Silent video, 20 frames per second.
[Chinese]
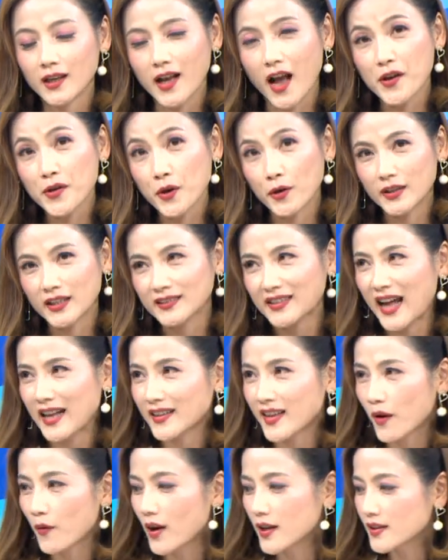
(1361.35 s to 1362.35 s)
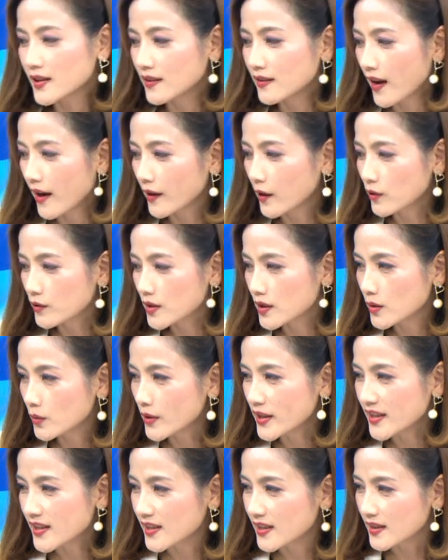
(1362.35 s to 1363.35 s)
刚有人打电话进来公司
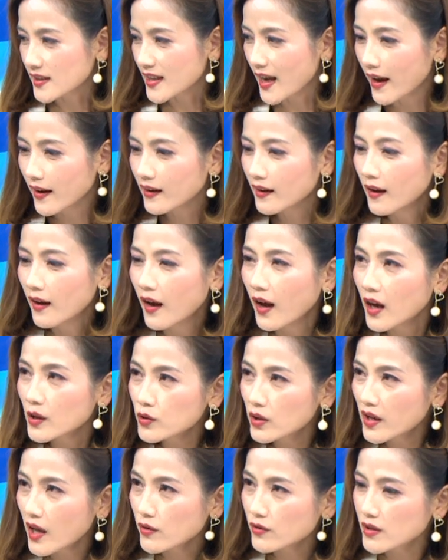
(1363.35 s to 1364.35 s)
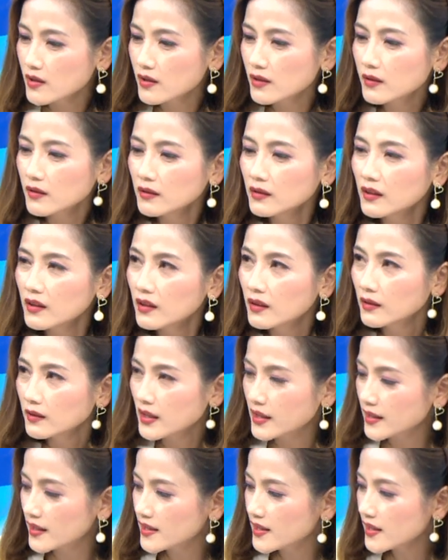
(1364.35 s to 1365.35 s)
问金财，他说：“老师，
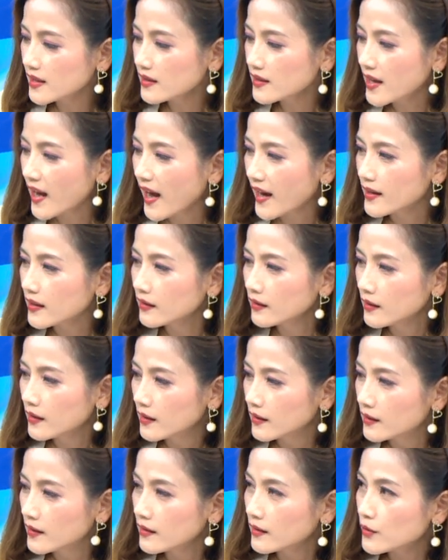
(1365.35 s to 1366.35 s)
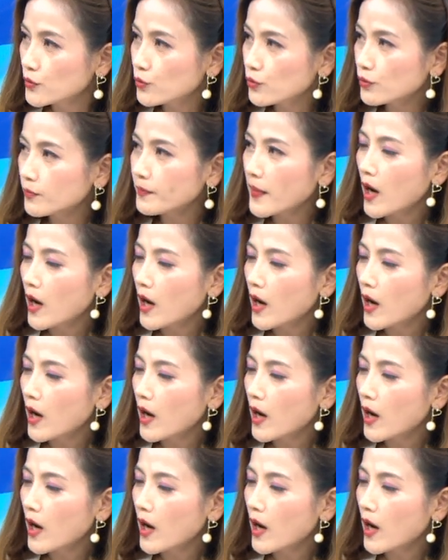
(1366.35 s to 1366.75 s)
你的金财续